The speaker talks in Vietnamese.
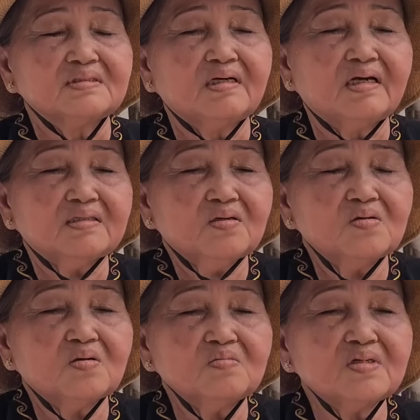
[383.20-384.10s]
thì
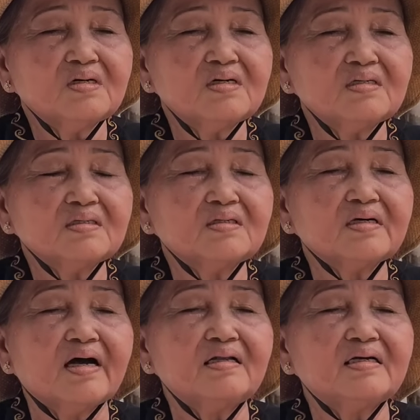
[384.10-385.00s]
tôi cũng có, có
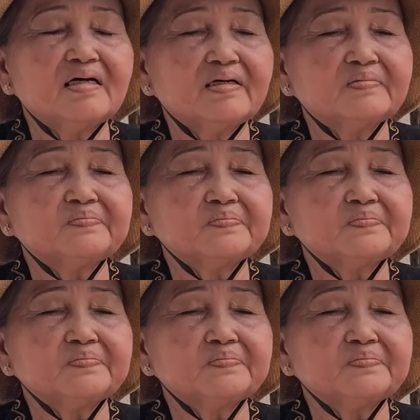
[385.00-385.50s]
thể là